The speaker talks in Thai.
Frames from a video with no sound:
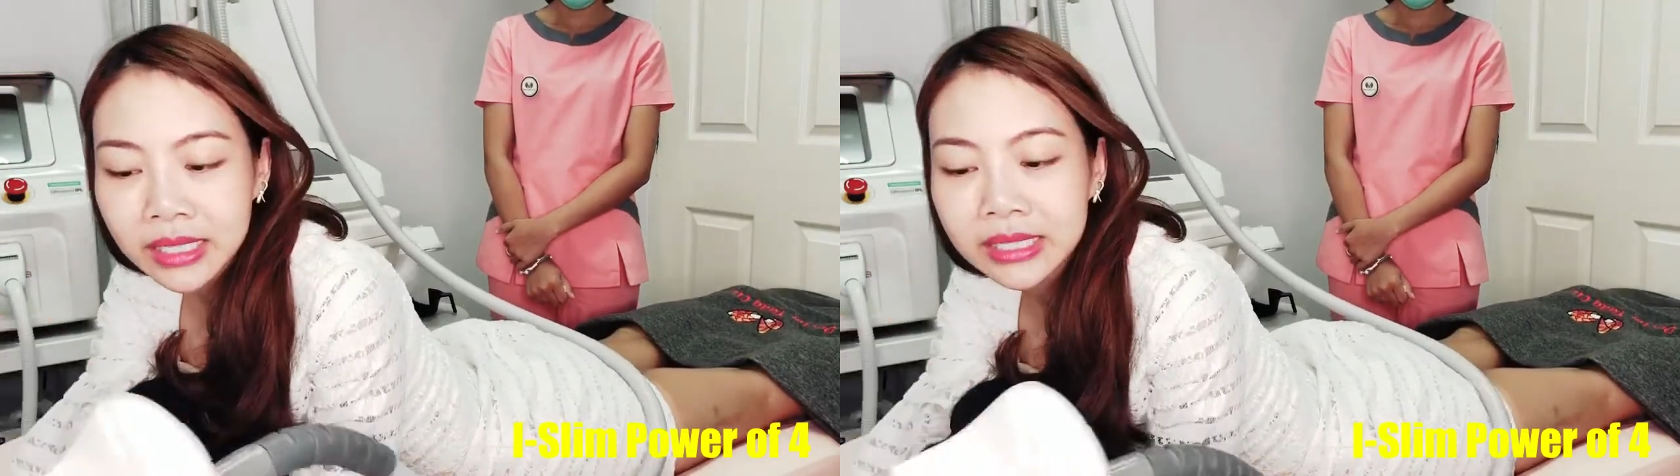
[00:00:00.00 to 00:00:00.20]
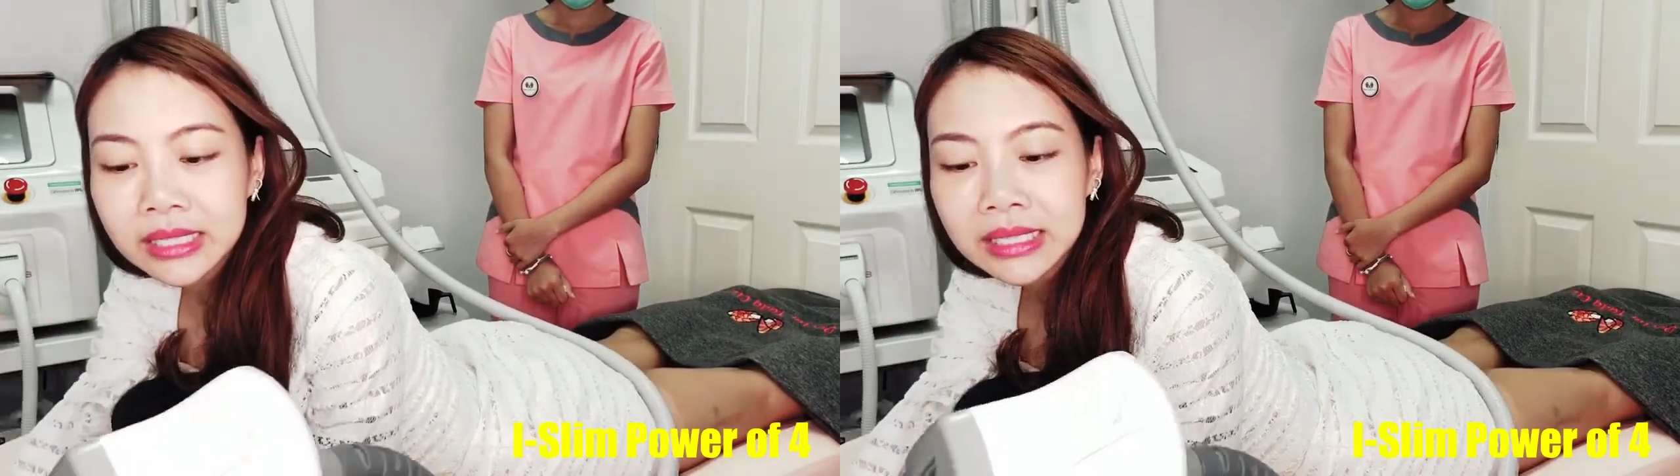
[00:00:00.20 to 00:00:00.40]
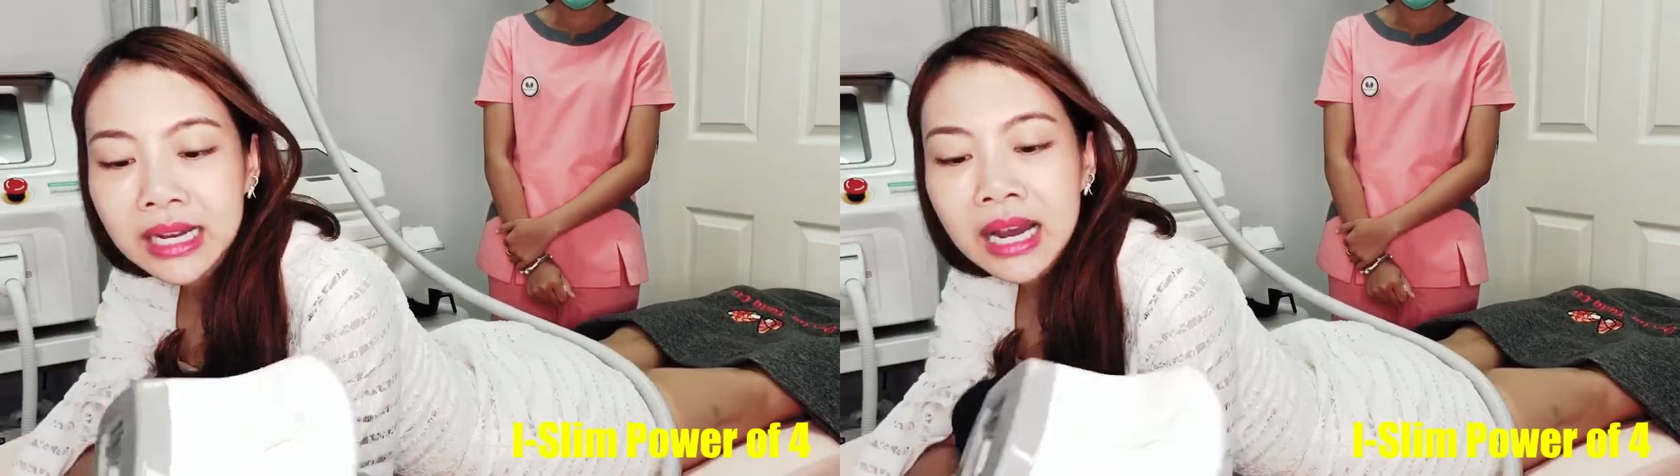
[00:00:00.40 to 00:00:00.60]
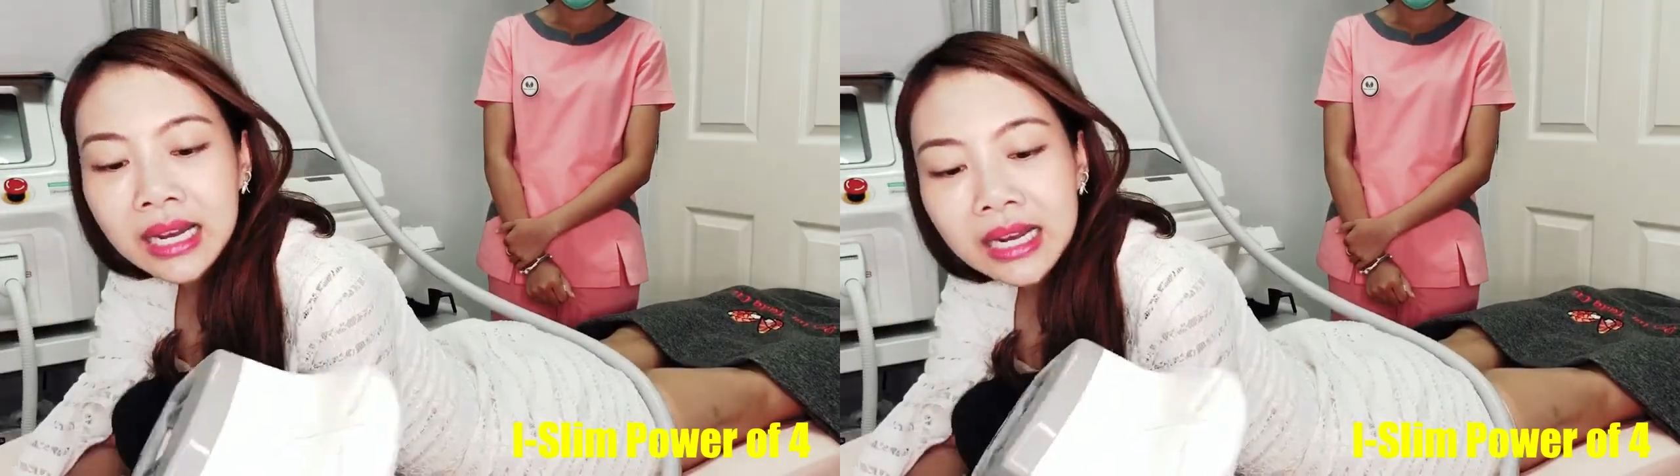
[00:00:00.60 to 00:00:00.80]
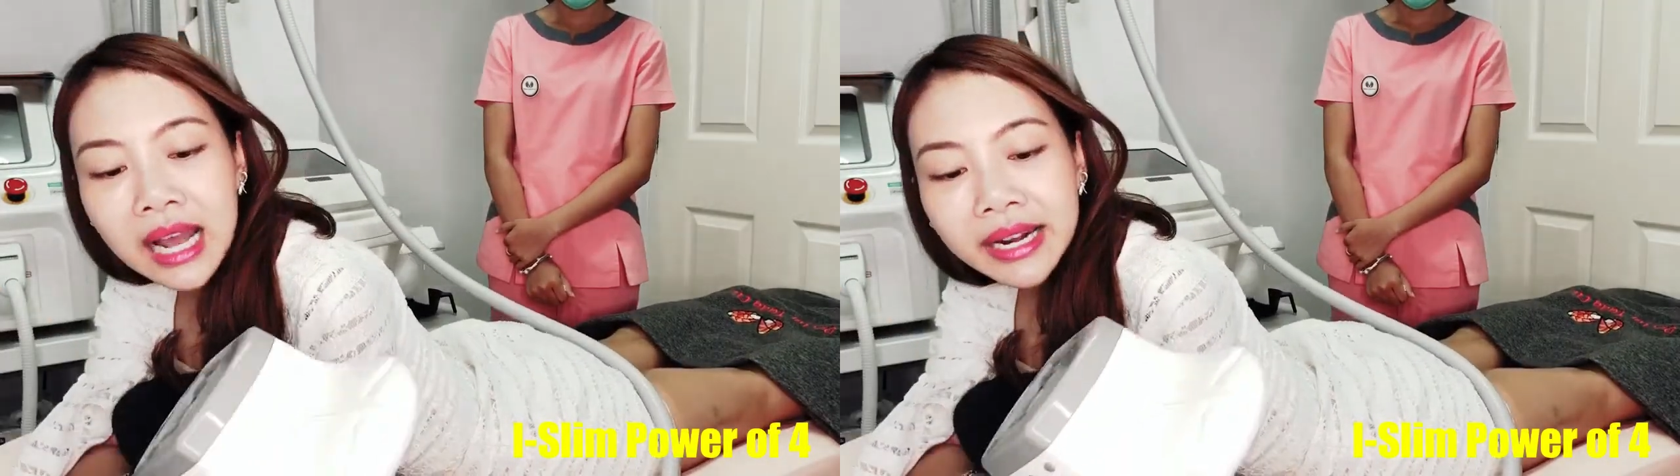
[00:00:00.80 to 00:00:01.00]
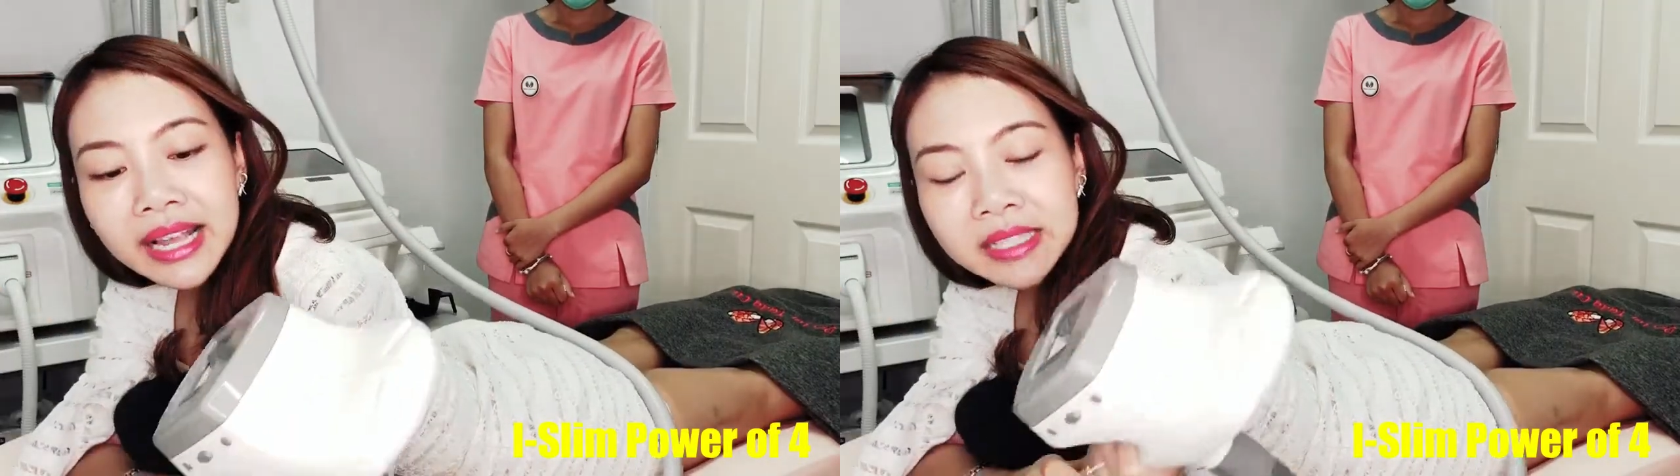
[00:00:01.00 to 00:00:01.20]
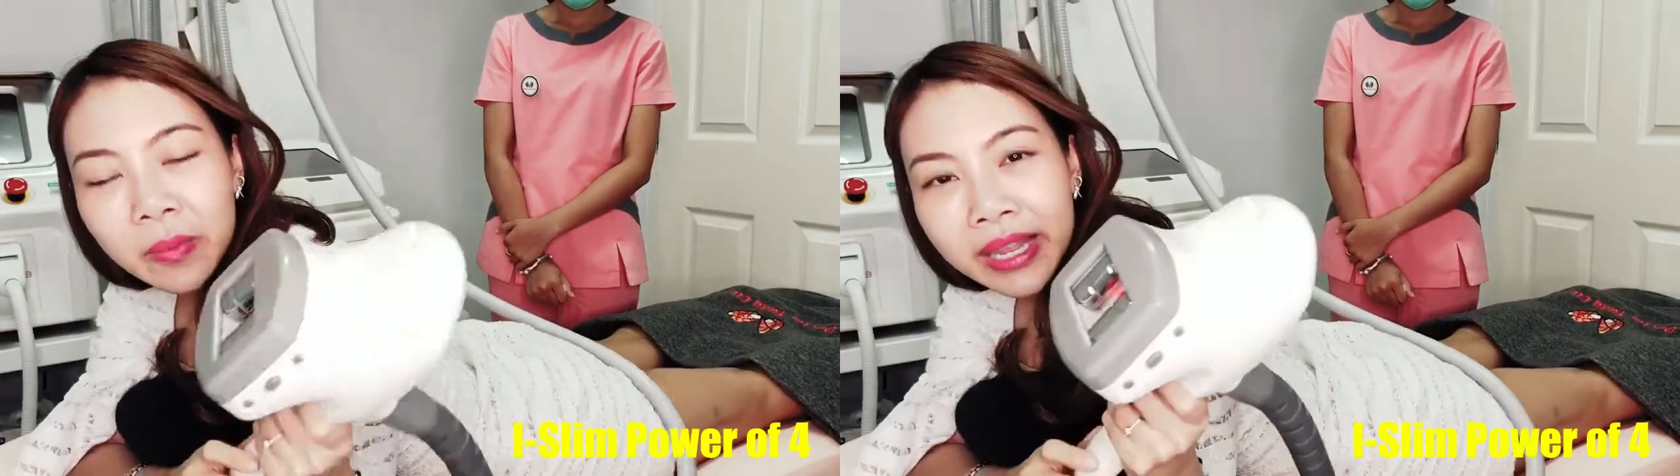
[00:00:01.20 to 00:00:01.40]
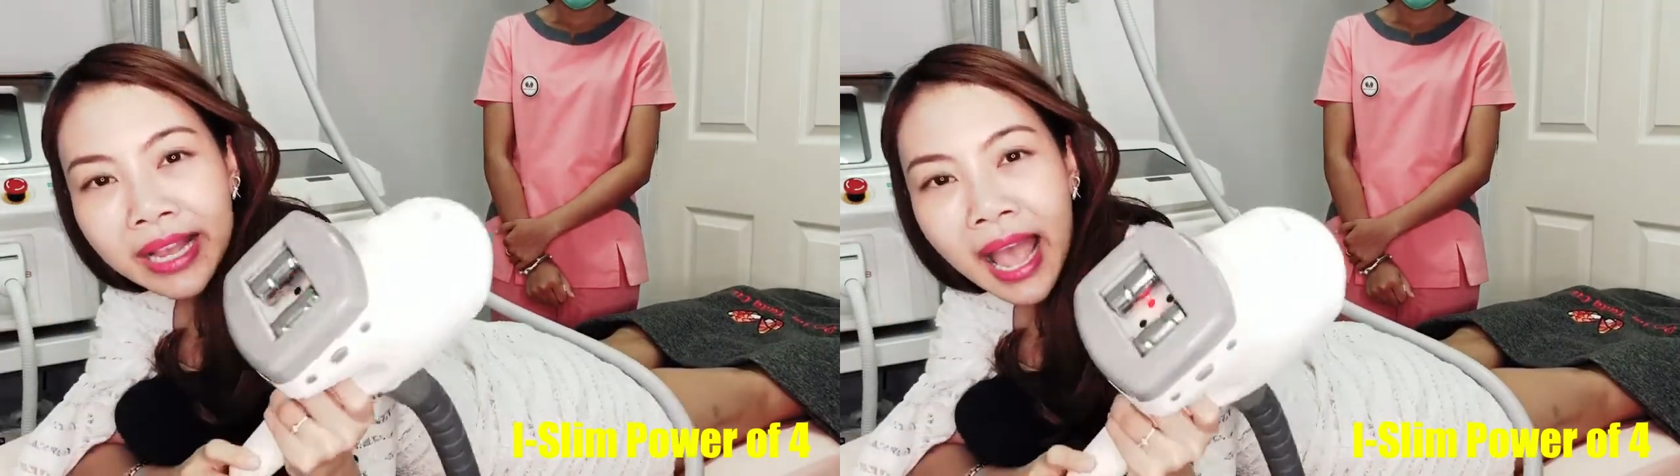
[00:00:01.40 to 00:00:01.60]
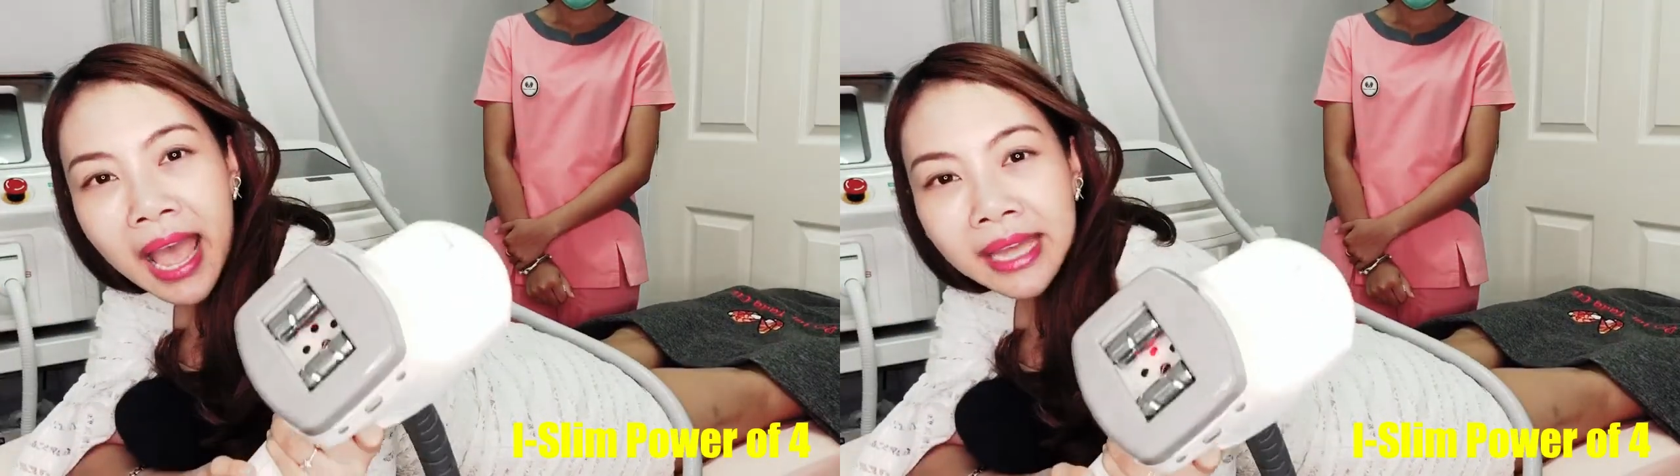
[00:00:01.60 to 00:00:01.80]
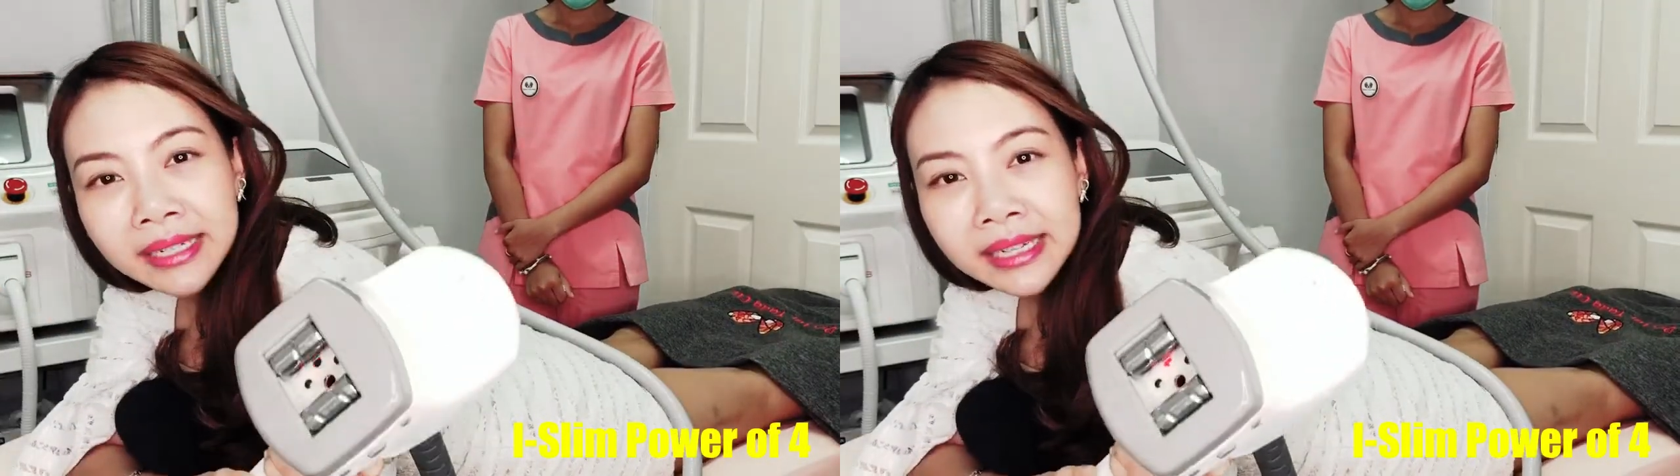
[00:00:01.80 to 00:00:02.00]
คือเครื่องเนี่ยจะมี
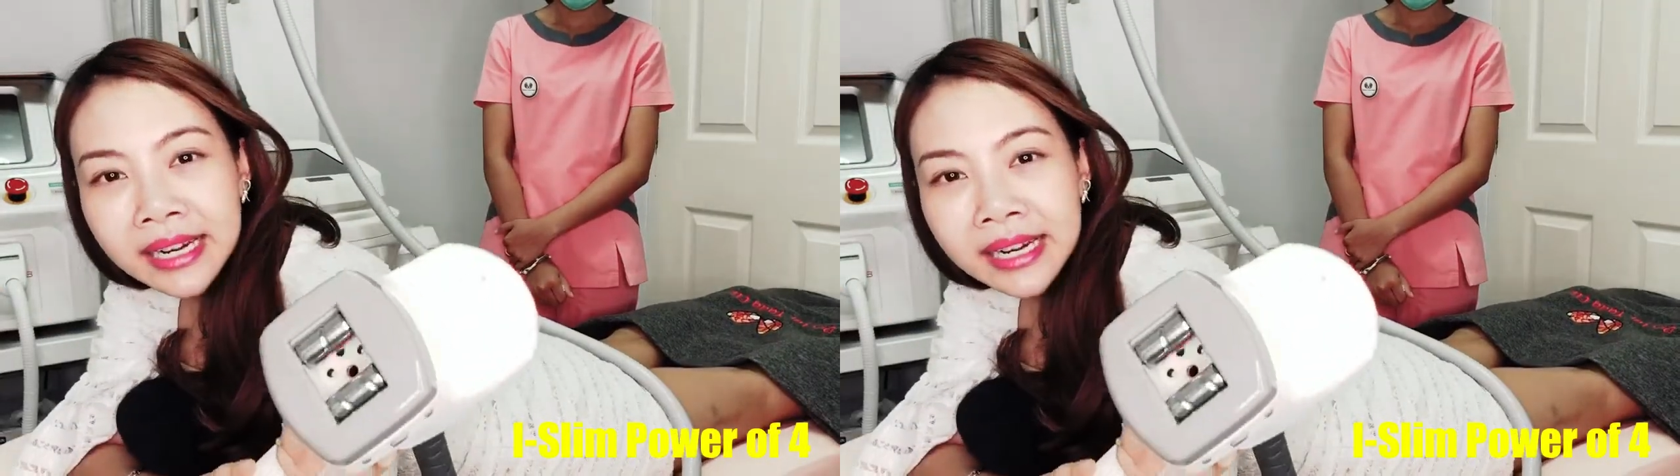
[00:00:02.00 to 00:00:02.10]
การ